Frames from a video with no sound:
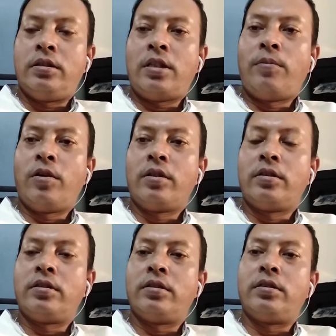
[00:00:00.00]
যেমন
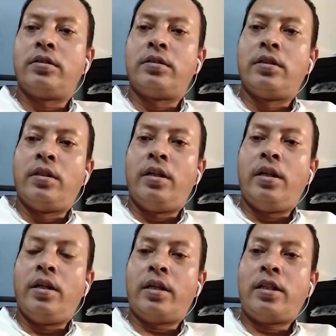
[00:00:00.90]

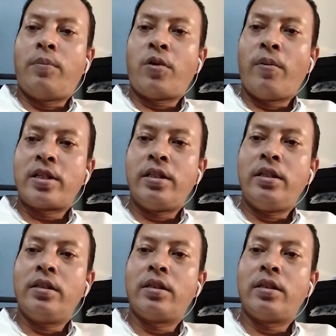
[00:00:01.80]
একটা প্রবাসী